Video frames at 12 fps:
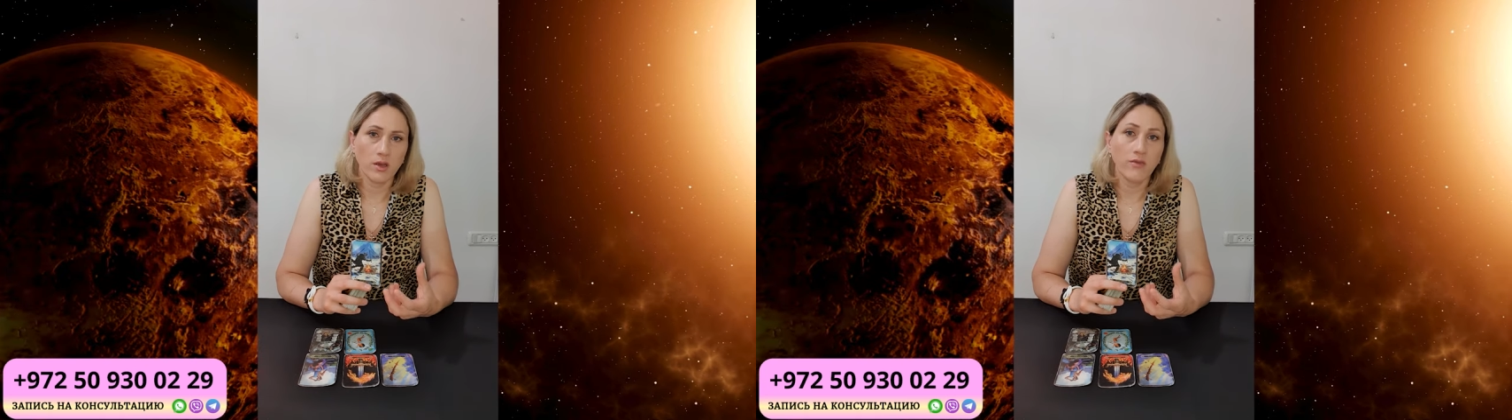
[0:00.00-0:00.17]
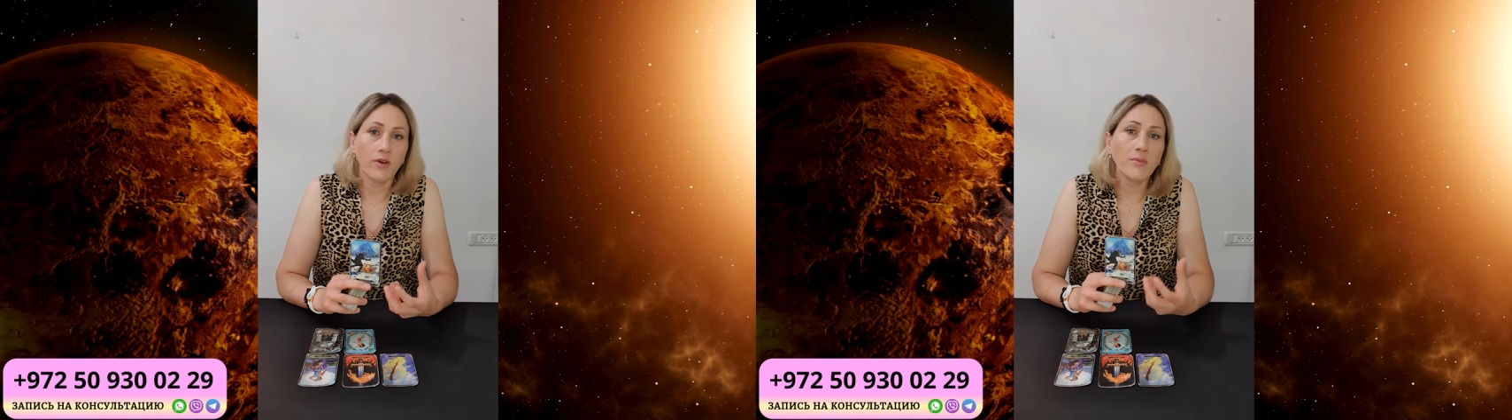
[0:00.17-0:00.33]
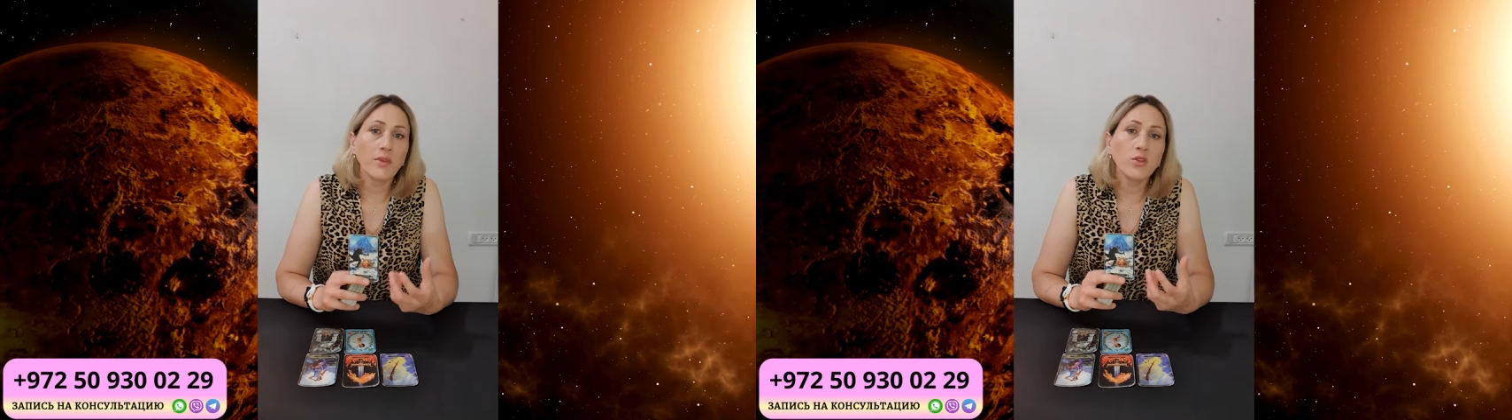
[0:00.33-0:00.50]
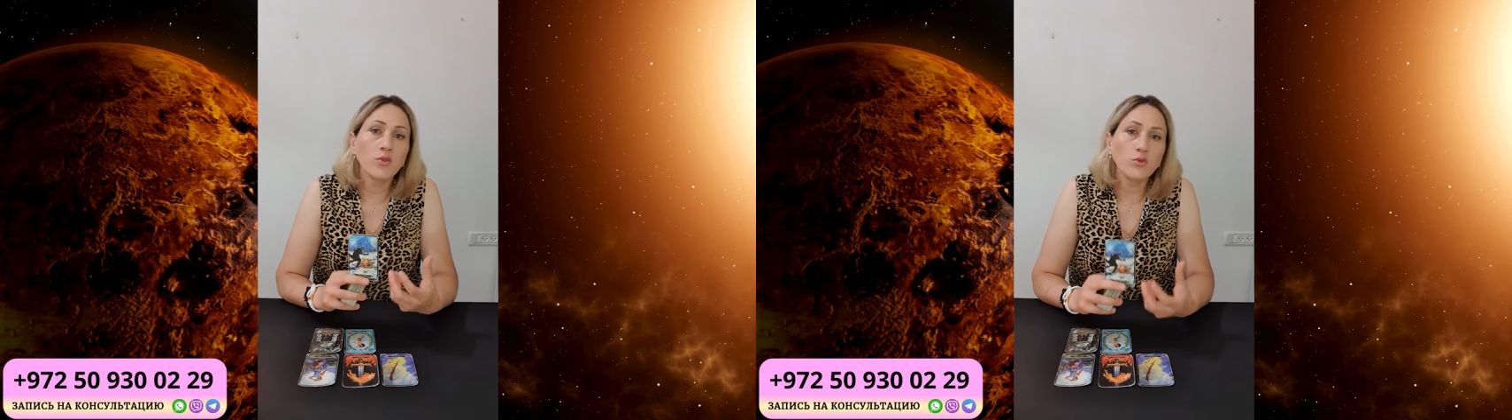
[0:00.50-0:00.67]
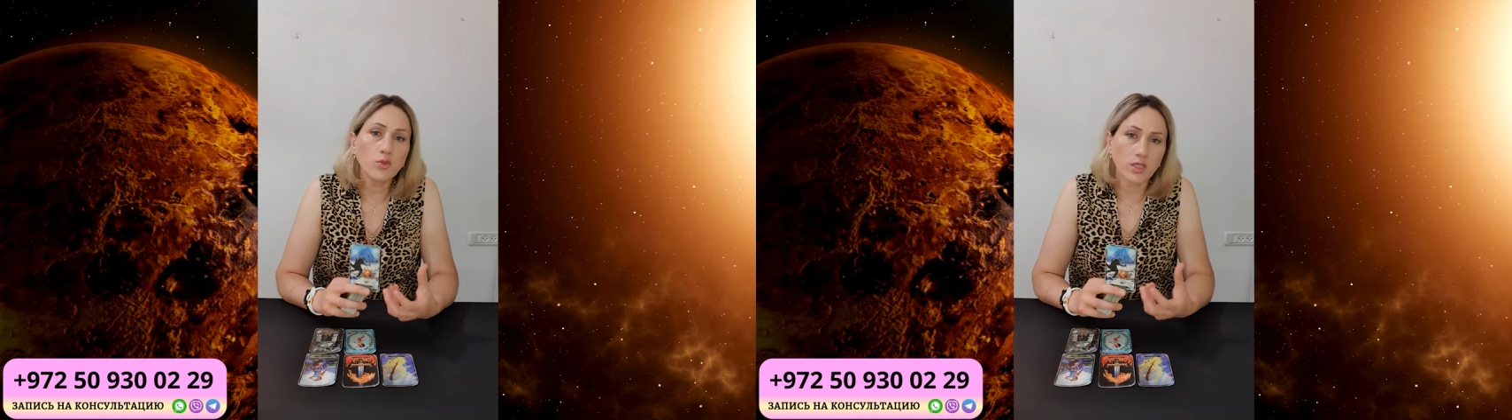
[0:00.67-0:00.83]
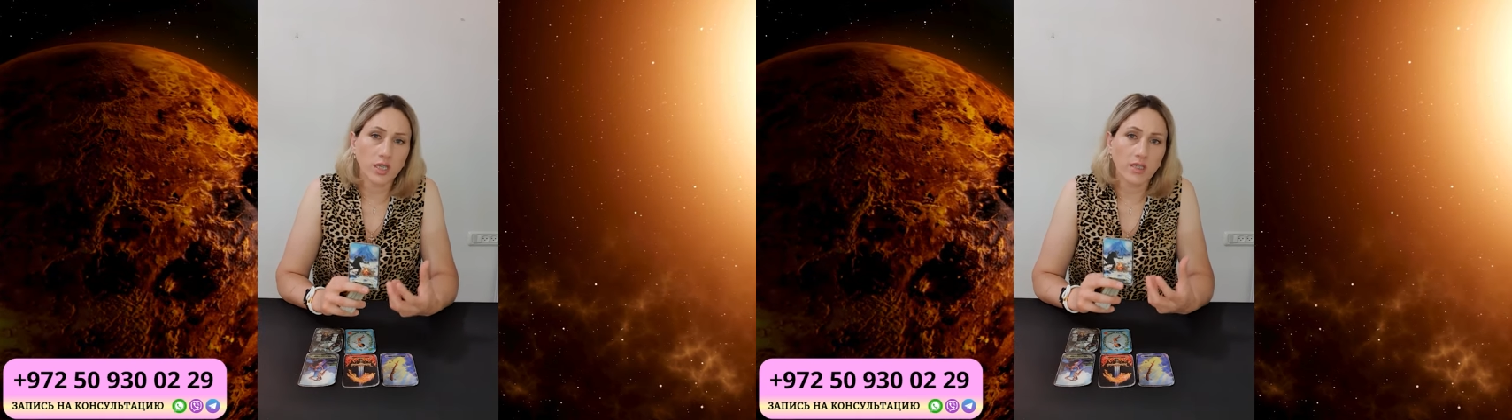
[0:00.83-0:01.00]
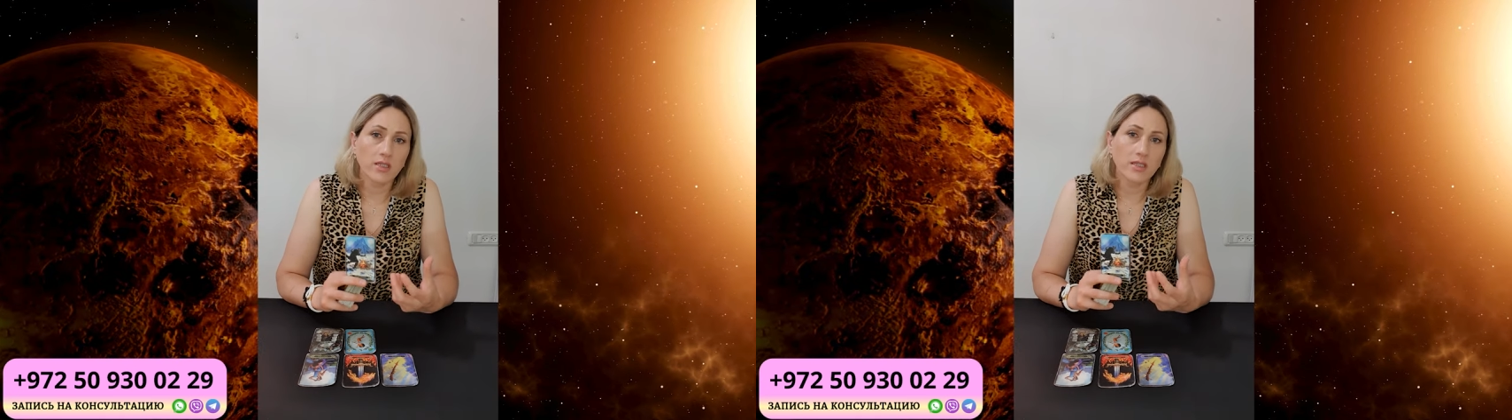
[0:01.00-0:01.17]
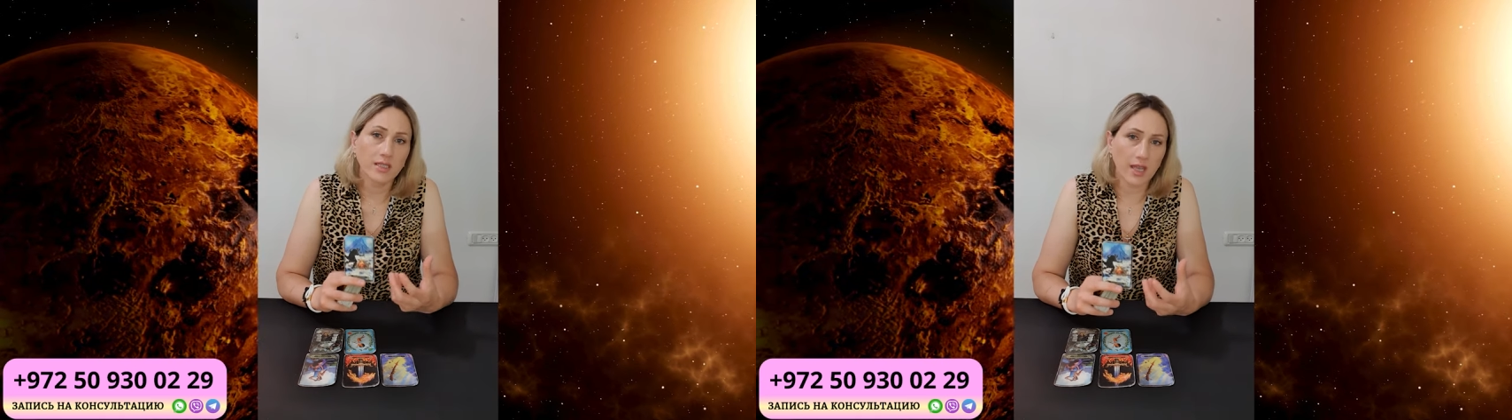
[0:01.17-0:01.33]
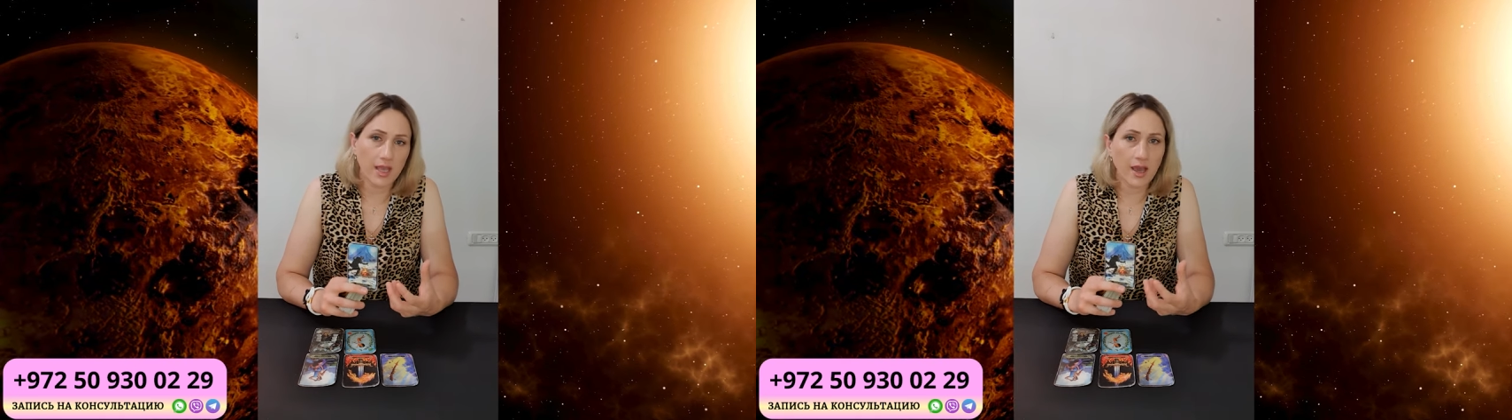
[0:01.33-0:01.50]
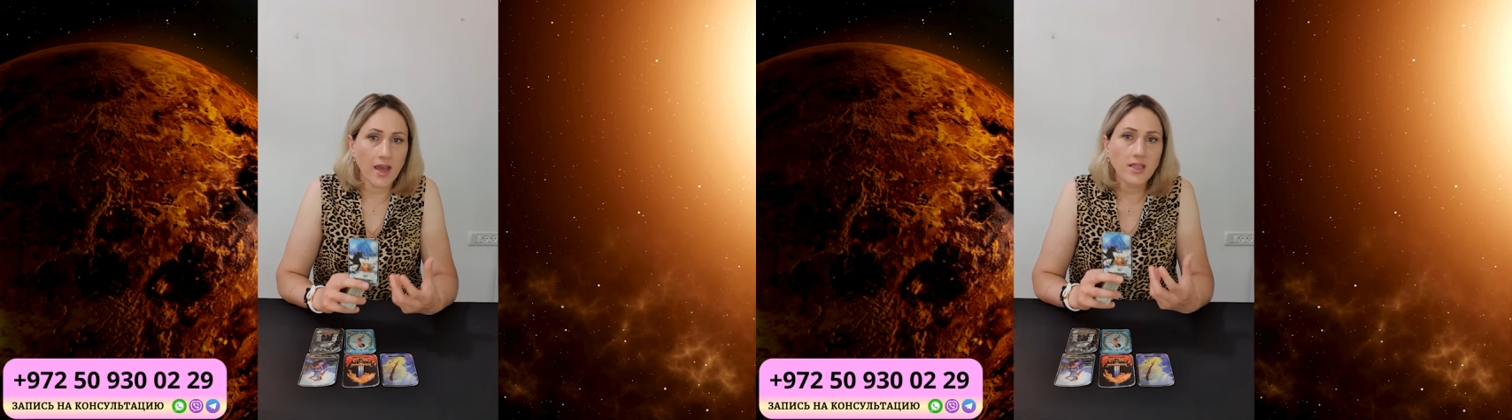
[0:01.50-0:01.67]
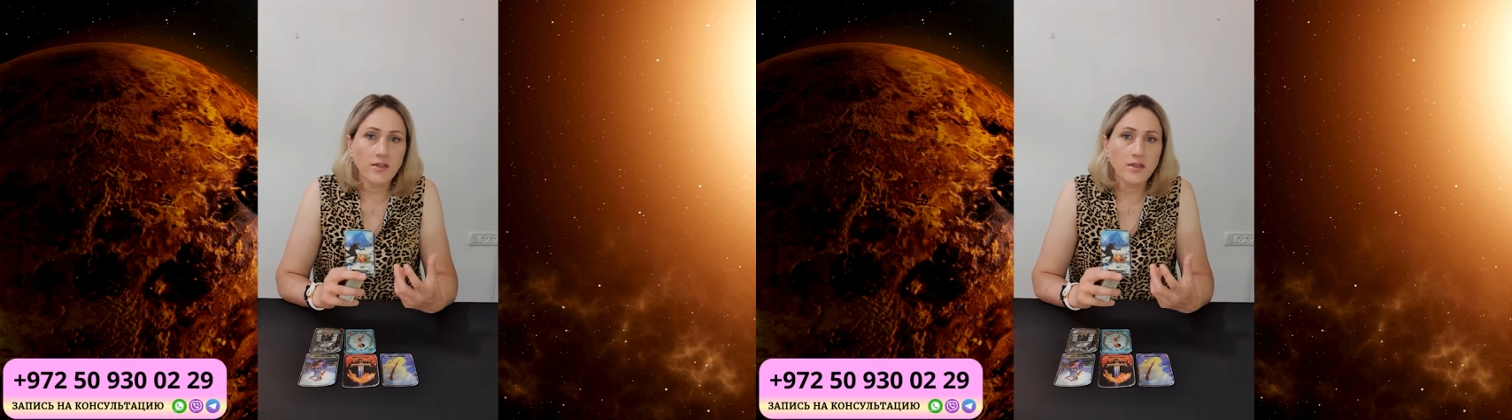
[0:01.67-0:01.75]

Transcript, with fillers: вам не нужно стоять